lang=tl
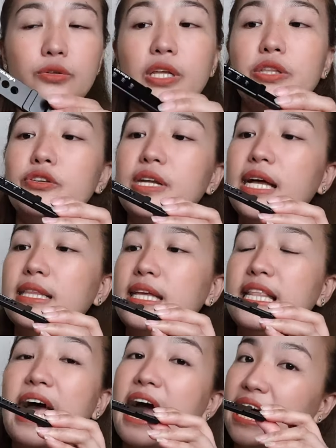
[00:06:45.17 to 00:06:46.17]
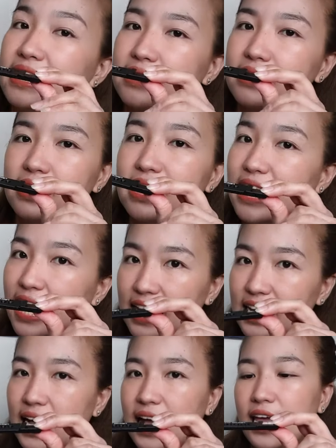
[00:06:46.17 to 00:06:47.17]
dito natin lahat
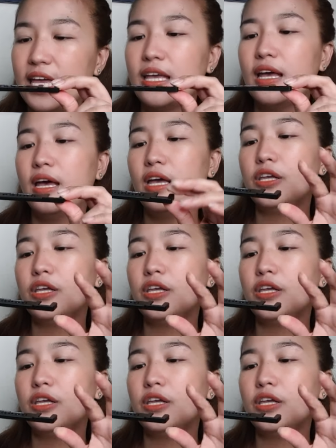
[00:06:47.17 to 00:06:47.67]
ilalagay